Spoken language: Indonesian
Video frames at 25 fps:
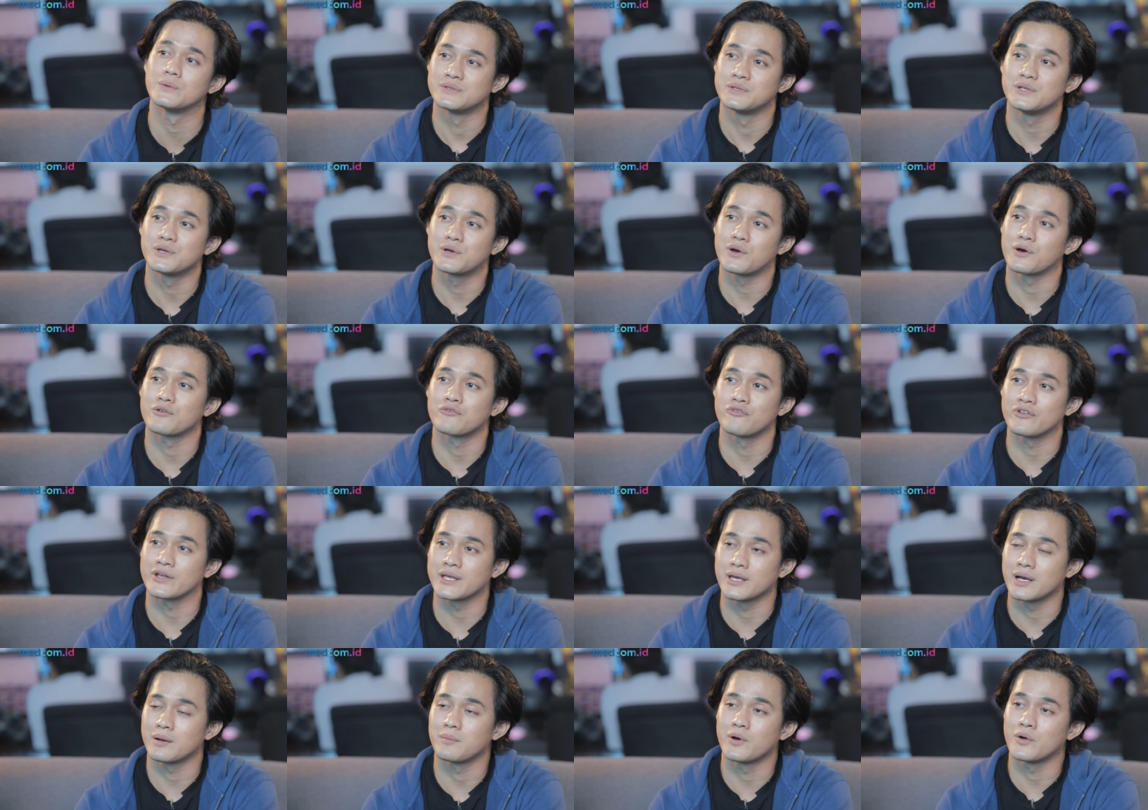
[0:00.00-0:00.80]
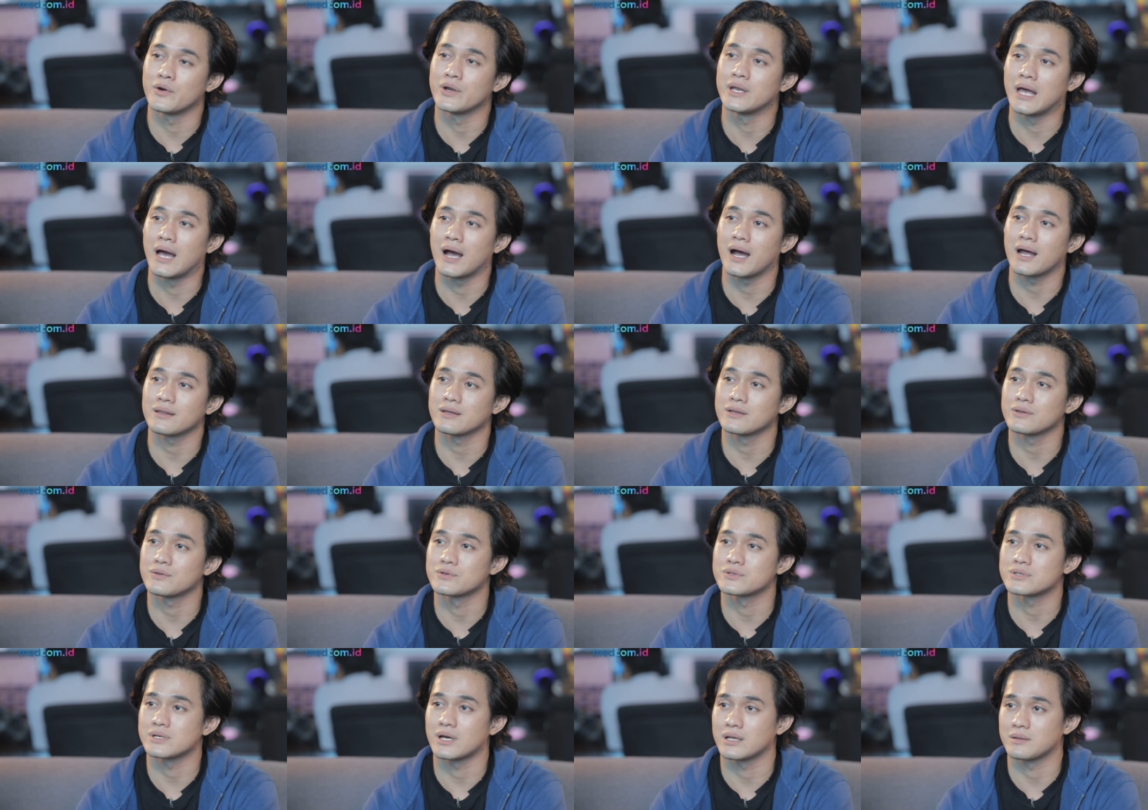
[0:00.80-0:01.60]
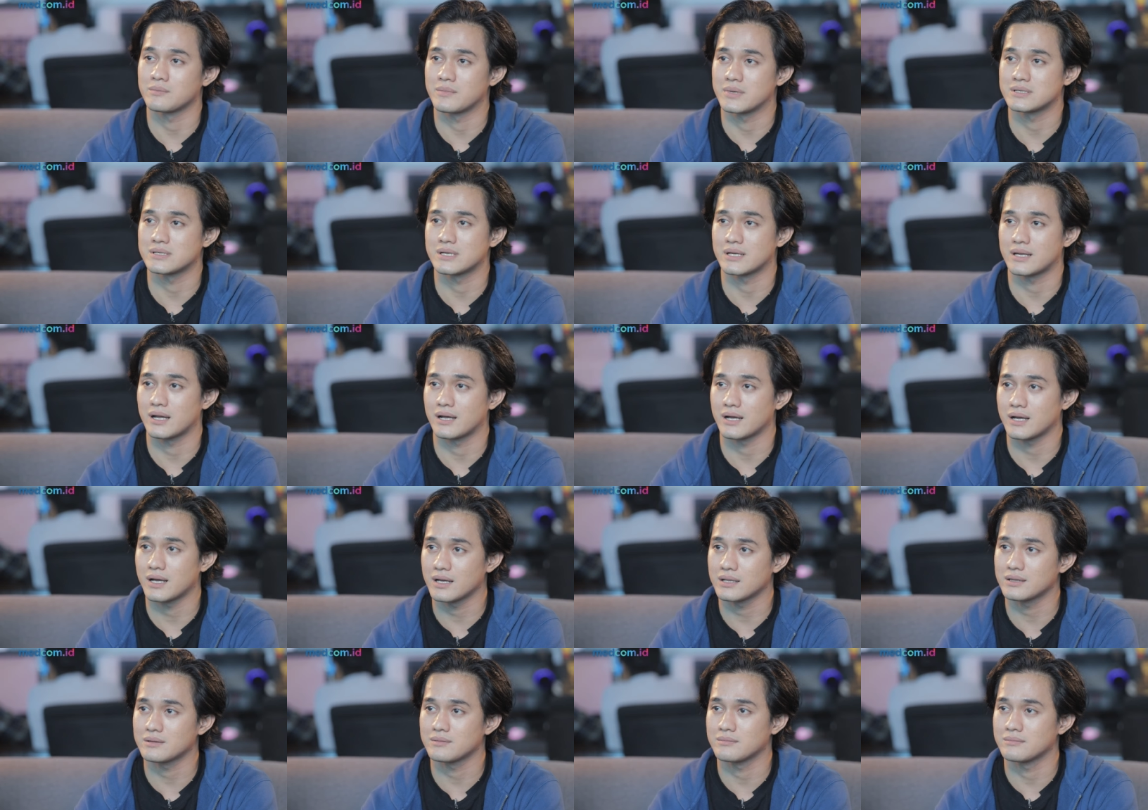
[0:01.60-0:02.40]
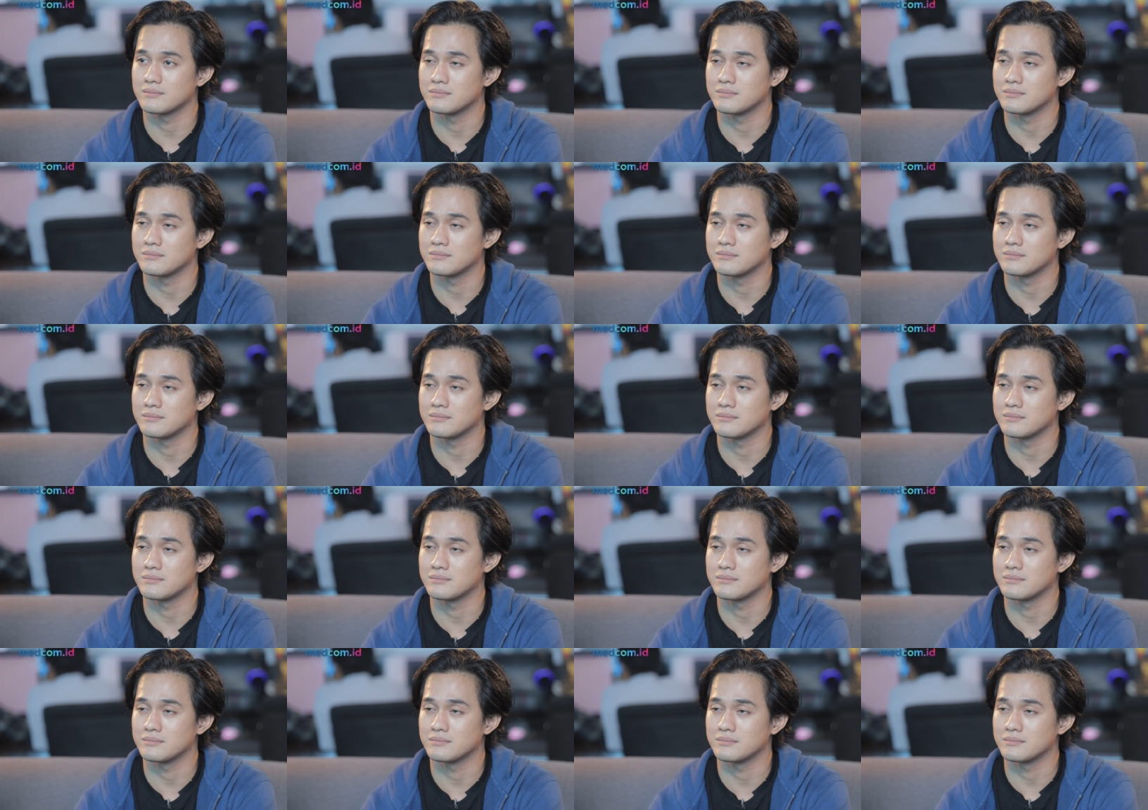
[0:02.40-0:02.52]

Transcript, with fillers: jadi konflik yang mau diangkat itu saat masyarakat